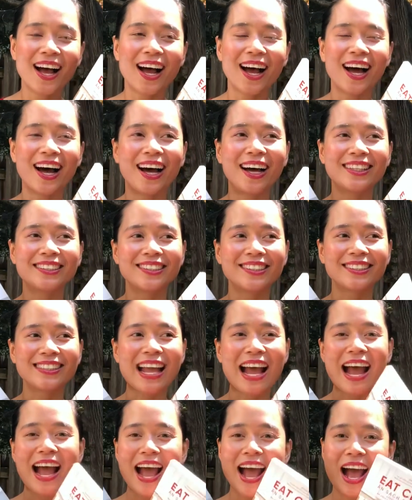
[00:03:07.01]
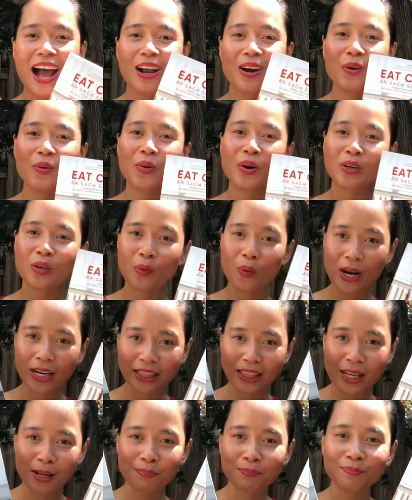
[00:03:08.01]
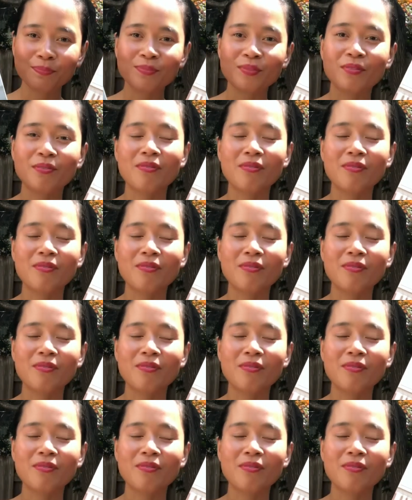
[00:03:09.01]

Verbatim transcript: à, đã luôn quan tâm